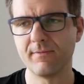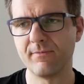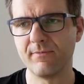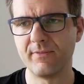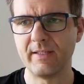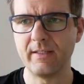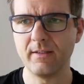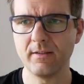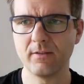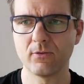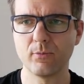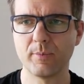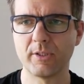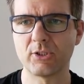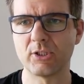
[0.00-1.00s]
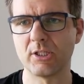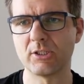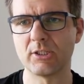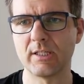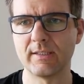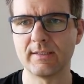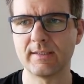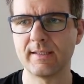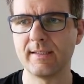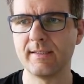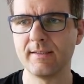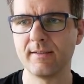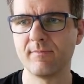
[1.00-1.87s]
wenig Supercharger-Anteil,